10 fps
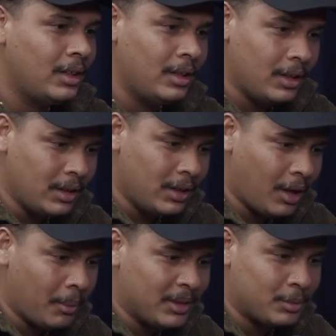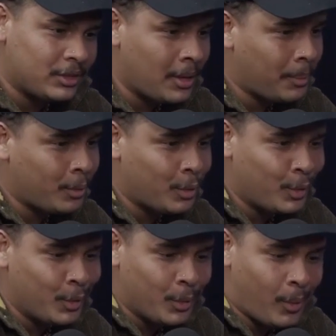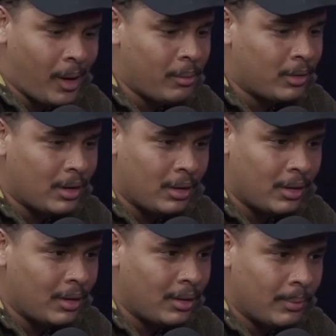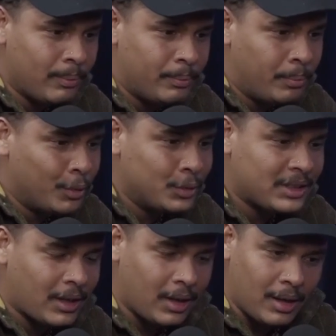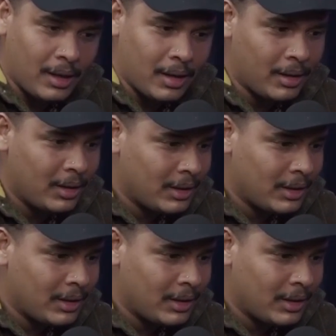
e ao mesmo tempo um álbum que busca